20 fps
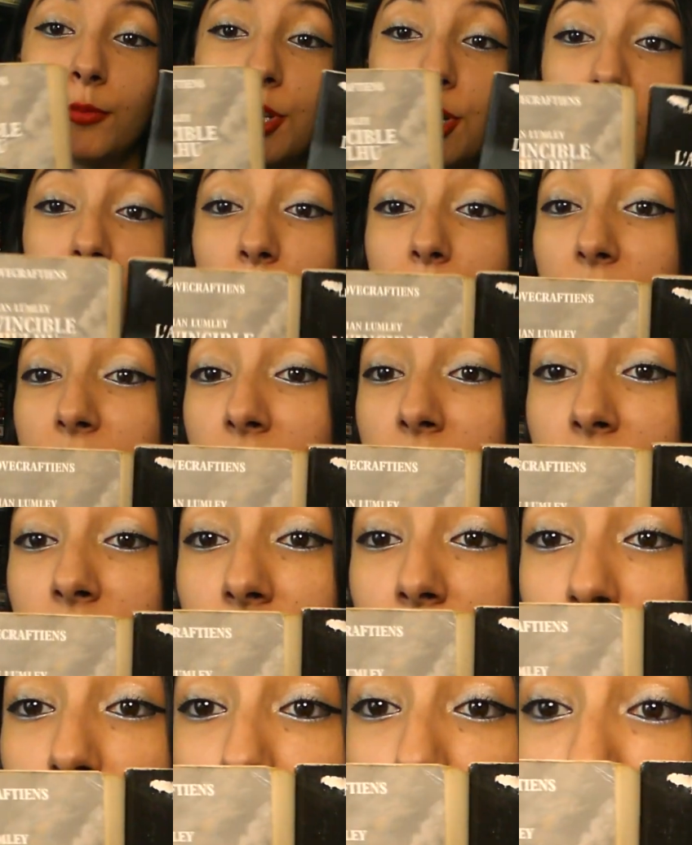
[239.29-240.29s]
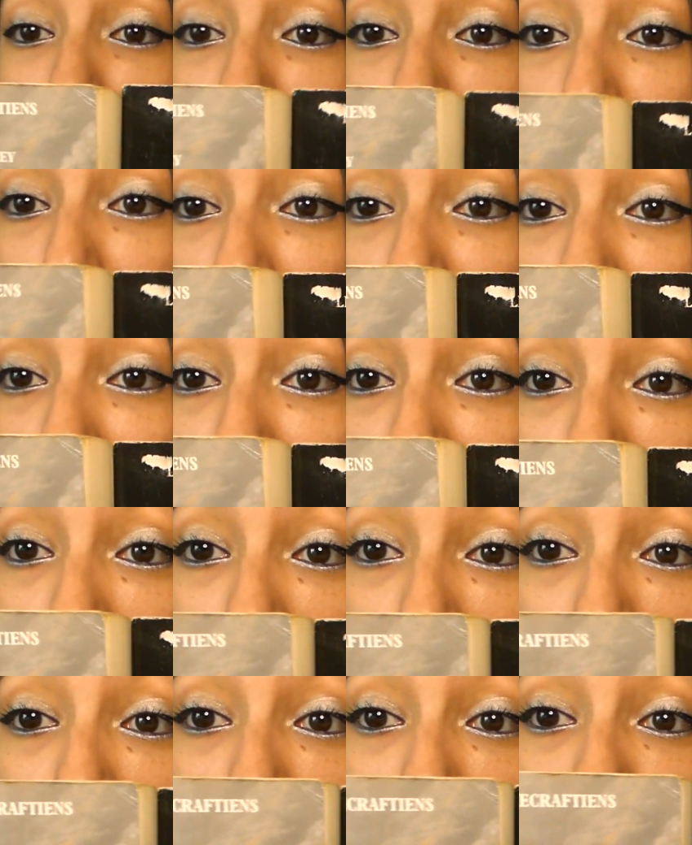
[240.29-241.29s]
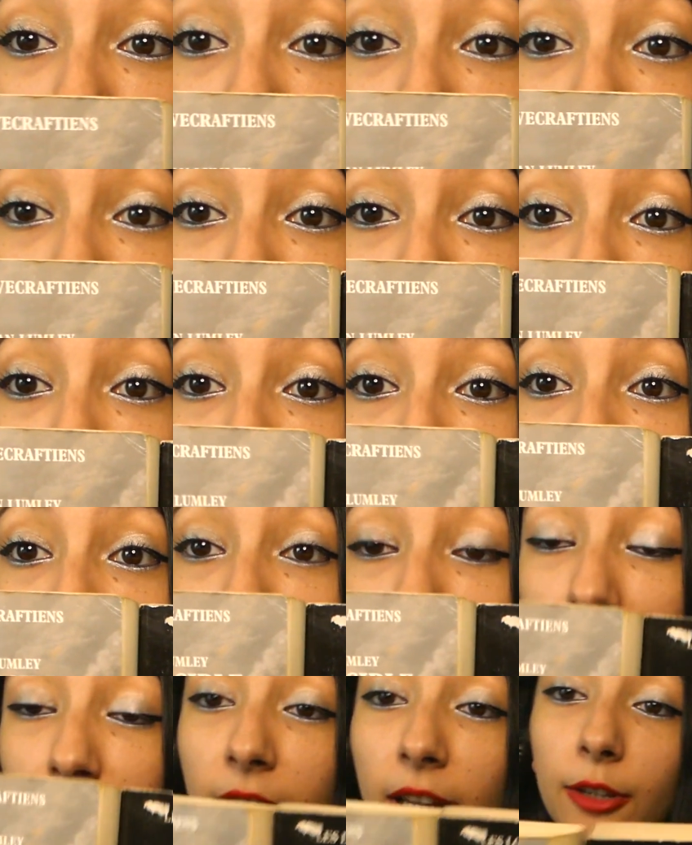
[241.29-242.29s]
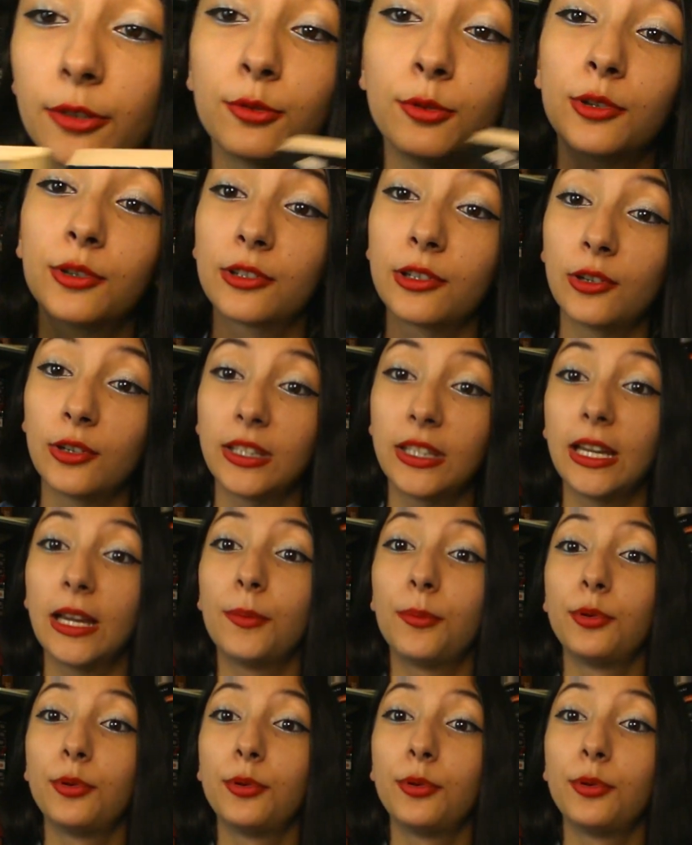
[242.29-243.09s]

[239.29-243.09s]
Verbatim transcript: Moi j'aime bien de toute façon j'aime bien son univers, donc tant qu'il y a un